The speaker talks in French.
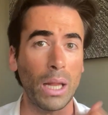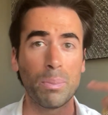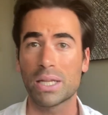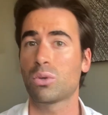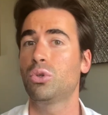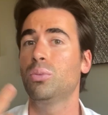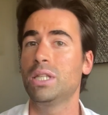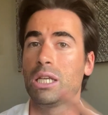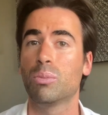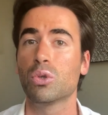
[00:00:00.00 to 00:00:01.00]
presque
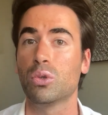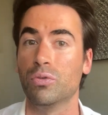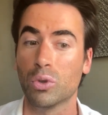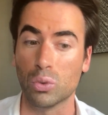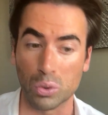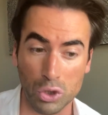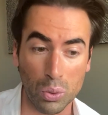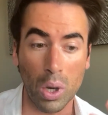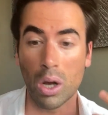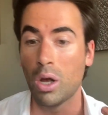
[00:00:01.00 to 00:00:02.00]
automatiquement suivant nos
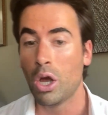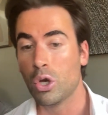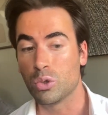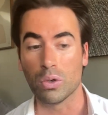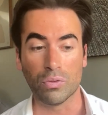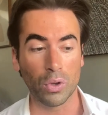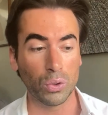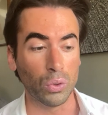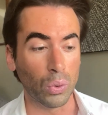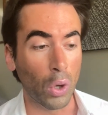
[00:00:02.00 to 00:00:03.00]
choix, suivant
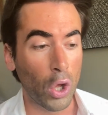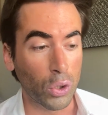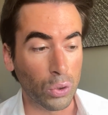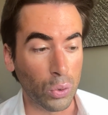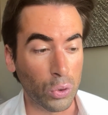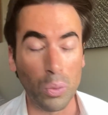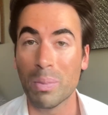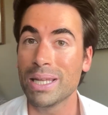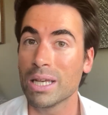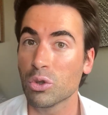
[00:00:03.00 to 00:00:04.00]
nos, nos,
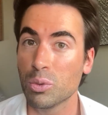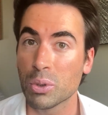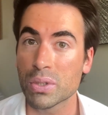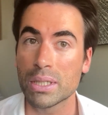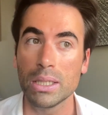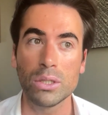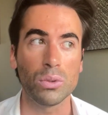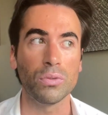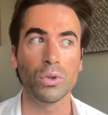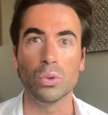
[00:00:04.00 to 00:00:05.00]
manières de penser,
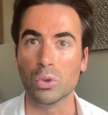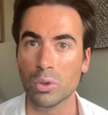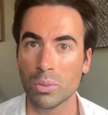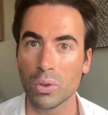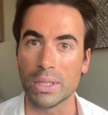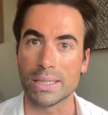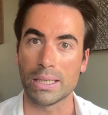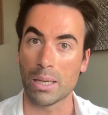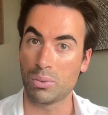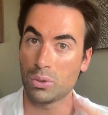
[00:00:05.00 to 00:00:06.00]
suivant nos demandes, et c'est
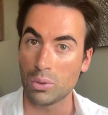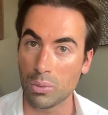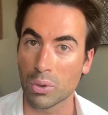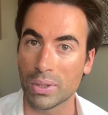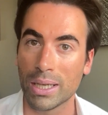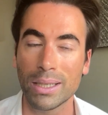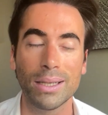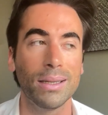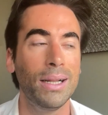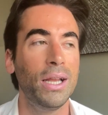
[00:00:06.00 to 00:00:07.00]
absolument
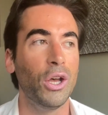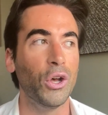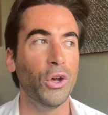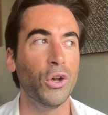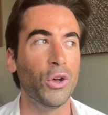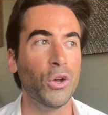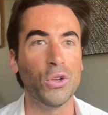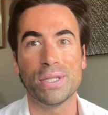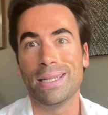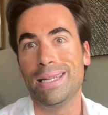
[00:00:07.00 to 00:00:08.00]
dingue. Euh,
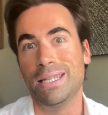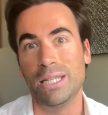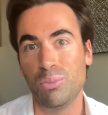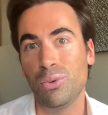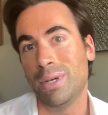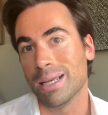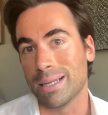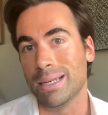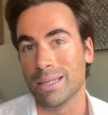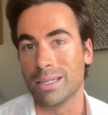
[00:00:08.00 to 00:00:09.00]
c'est les débuts de la,
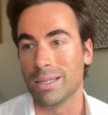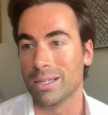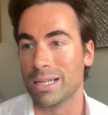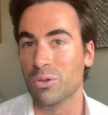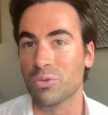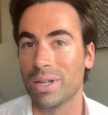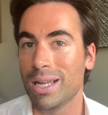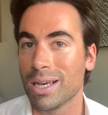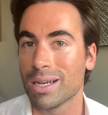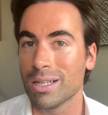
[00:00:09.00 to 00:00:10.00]
de la, nouvelle
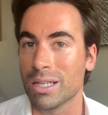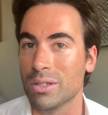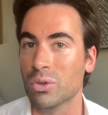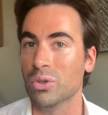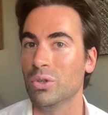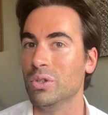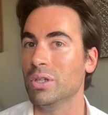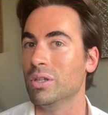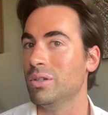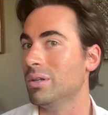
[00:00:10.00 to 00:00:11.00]
ère hein, et de,
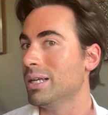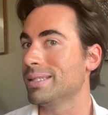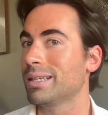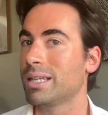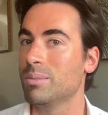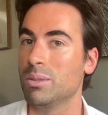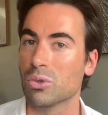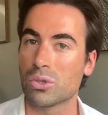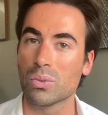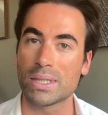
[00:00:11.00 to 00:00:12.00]
de, la cinquième
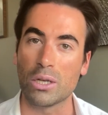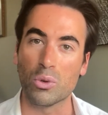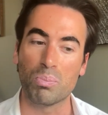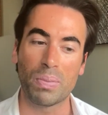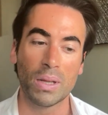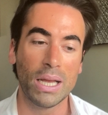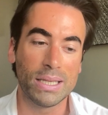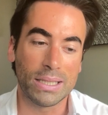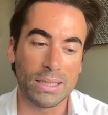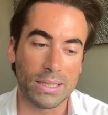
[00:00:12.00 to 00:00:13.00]
dimension, c'est le
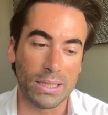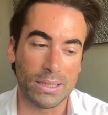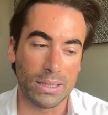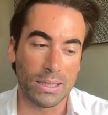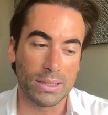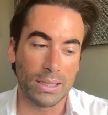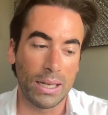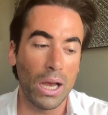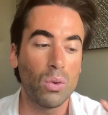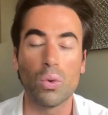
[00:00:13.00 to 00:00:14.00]
c'est
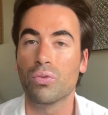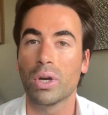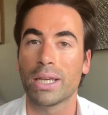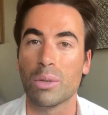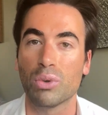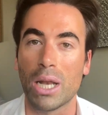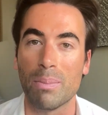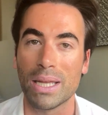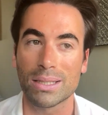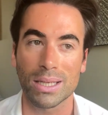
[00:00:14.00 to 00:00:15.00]
là où on voit à quel point la
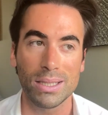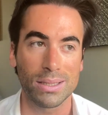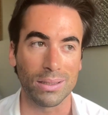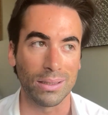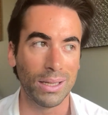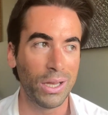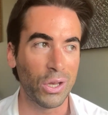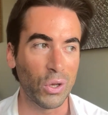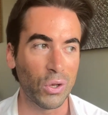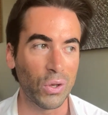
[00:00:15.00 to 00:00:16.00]
matrice
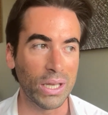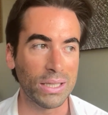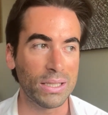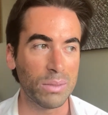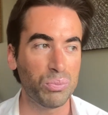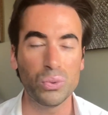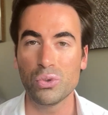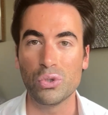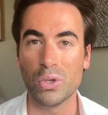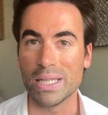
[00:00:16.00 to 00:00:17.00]
euh, est
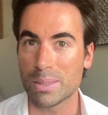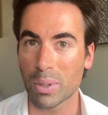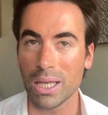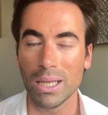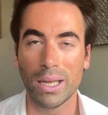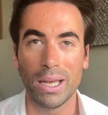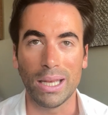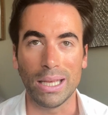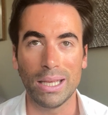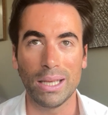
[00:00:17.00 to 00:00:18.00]
épouse de l'esprit.
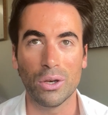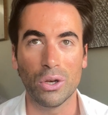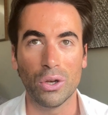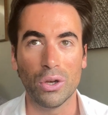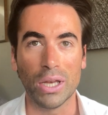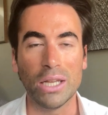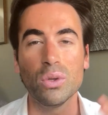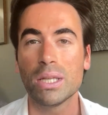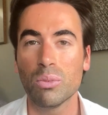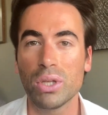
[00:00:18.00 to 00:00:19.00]
Euh, et,
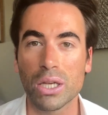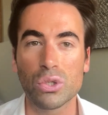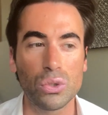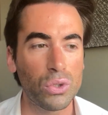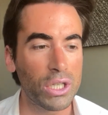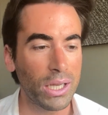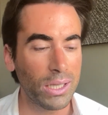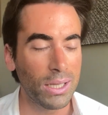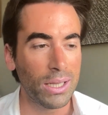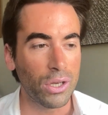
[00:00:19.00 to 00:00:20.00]
notamment, il y a un
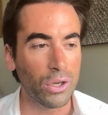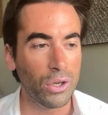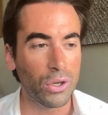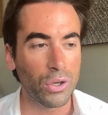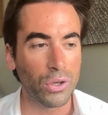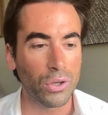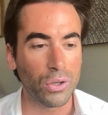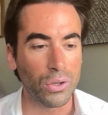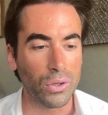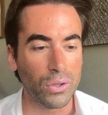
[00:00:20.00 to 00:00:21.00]
sujet,
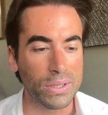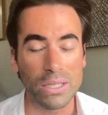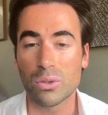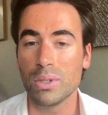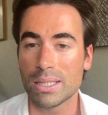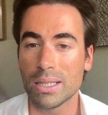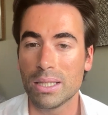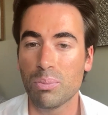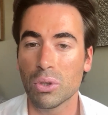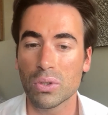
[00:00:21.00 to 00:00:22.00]
euh, c'est celui de cette
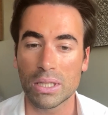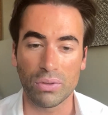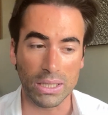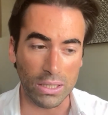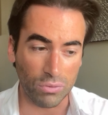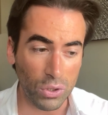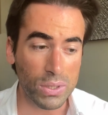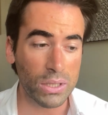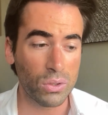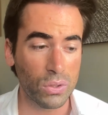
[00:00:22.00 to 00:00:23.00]
dépendance affective. Dans
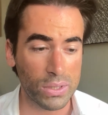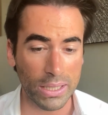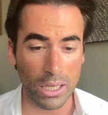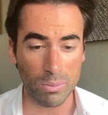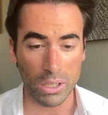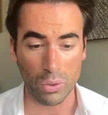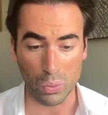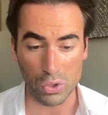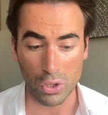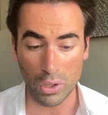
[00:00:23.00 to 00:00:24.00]
ces, karmas que l'on
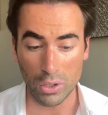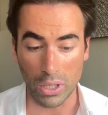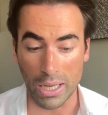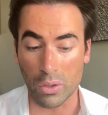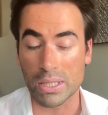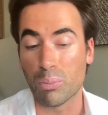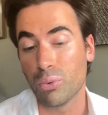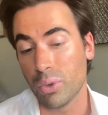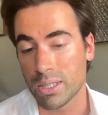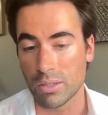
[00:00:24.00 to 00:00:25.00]
solde, alors ça
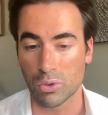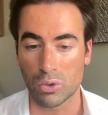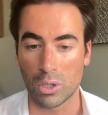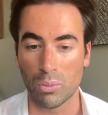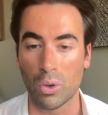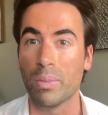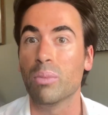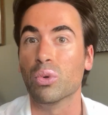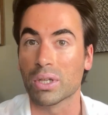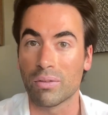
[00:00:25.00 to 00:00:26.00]
peut être éventuellement même
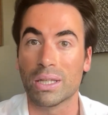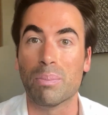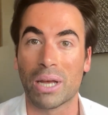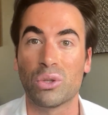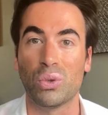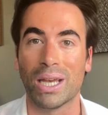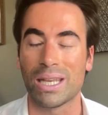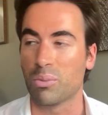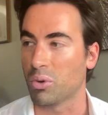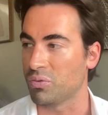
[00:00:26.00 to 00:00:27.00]
au travers d'un
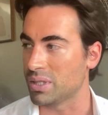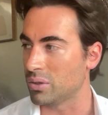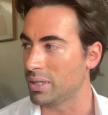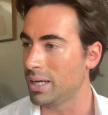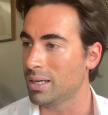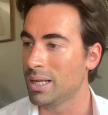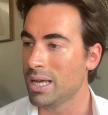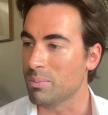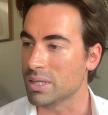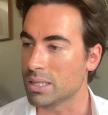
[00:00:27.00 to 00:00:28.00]
partenariat professionnel,
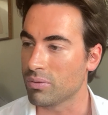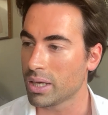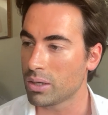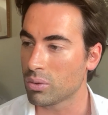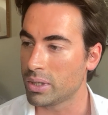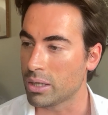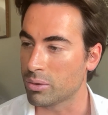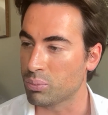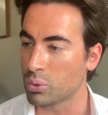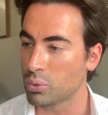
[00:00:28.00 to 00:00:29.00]
mais c'est vrai qu'on a
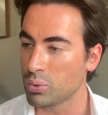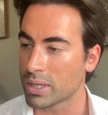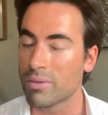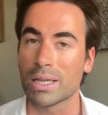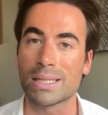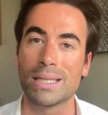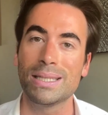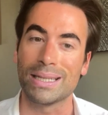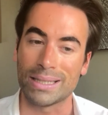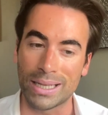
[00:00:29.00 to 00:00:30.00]
beaucoup traversé
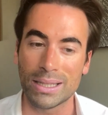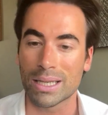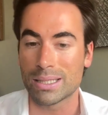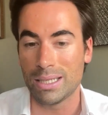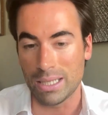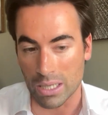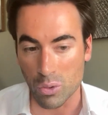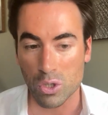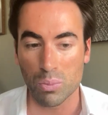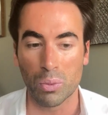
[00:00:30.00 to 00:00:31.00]
ces dernières années et en
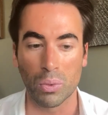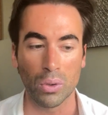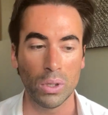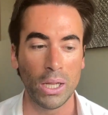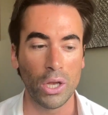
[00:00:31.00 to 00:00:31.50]
ce moment